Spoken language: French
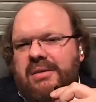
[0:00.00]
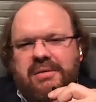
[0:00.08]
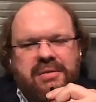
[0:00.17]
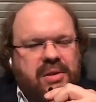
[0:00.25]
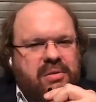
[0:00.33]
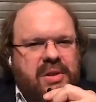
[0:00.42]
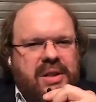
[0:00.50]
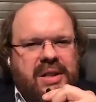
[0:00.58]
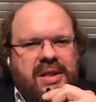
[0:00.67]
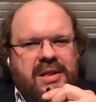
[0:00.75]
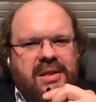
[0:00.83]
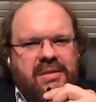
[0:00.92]
On fait tous les
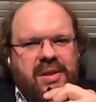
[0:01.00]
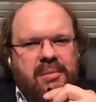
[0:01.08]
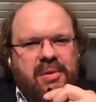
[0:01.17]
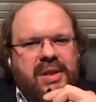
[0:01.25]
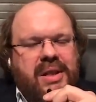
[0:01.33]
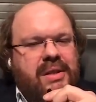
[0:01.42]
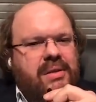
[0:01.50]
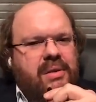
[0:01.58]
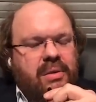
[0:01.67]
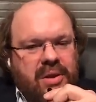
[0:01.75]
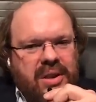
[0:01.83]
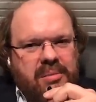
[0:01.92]
tests et finalement il n'y a
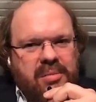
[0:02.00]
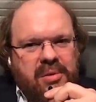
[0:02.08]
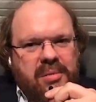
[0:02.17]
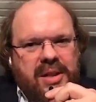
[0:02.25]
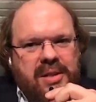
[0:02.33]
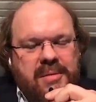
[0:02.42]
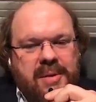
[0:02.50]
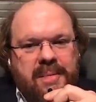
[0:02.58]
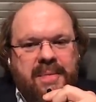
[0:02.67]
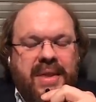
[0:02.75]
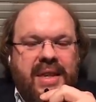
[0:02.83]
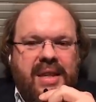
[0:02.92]
aucun
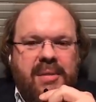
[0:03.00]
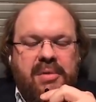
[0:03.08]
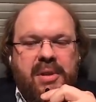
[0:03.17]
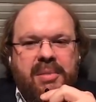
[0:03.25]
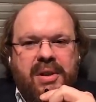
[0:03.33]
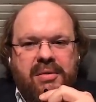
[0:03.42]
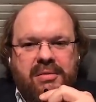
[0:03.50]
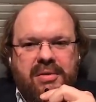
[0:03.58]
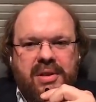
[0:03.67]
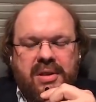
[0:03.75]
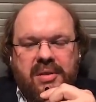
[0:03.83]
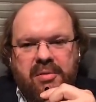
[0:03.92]
problème. Et puis après on
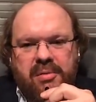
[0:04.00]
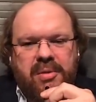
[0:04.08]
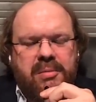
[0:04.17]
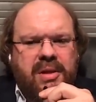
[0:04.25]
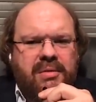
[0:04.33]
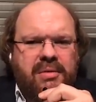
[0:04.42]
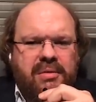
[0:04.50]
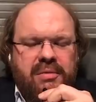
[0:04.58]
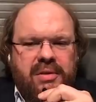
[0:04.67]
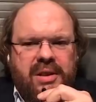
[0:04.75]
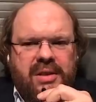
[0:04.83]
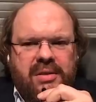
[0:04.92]
vous dit simplement bah faut
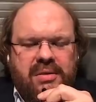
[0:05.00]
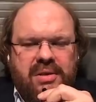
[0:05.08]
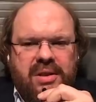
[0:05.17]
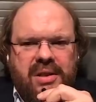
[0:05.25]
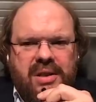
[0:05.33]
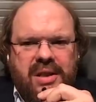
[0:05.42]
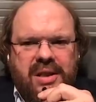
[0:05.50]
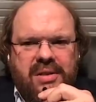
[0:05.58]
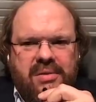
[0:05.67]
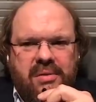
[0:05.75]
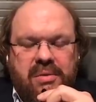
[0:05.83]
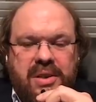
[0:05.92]
vous détendre, c'est que des
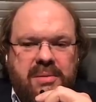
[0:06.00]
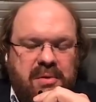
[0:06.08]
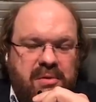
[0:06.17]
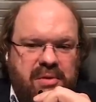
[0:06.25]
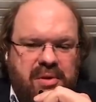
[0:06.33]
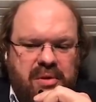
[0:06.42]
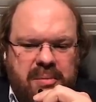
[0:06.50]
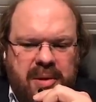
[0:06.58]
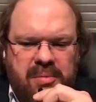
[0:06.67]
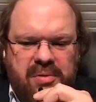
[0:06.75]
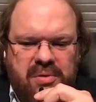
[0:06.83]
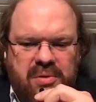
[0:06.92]
crises d'angoisse, mais on vous donne
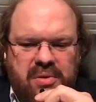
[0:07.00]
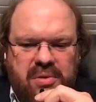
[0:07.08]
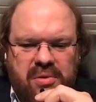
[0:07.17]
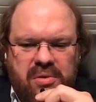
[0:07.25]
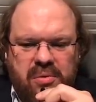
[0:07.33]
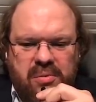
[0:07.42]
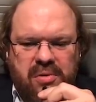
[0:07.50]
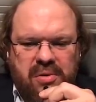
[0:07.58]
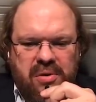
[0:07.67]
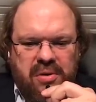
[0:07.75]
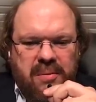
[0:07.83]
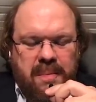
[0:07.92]
pas plus de solutions pour
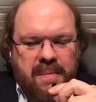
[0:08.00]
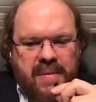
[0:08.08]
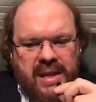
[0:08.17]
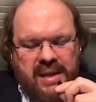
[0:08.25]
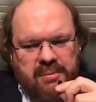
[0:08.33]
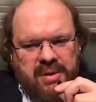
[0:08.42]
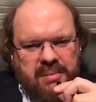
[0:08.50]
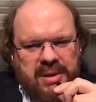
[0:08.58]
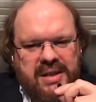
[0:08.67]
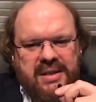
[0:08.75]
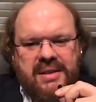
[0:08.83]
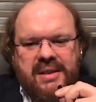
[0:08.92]
autant. Et puis
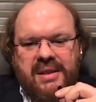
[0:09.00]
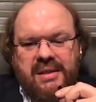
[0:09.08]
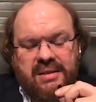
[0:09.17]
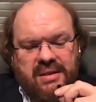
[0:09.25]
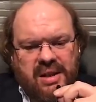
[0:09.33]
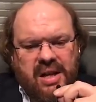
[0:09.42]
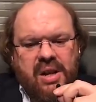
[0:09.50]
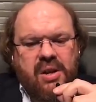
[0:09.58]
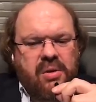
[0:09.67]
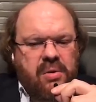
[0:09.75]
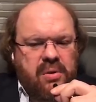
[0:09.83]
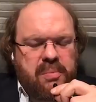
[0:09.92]
après c'est euh,
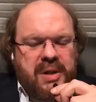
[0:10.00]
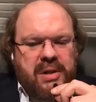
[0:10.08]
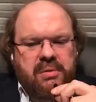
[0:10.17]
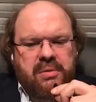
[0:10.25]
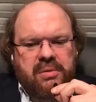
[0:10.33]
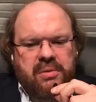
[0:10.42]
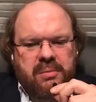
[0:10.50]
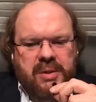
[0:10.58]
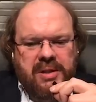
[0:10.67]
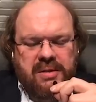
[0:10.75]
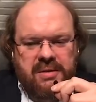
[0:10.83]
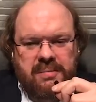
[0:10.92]
le parcours du
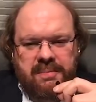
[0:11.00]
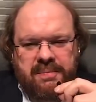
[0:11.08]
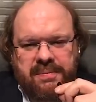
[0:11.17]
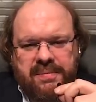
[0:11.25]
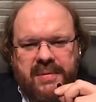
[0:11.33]
combattant.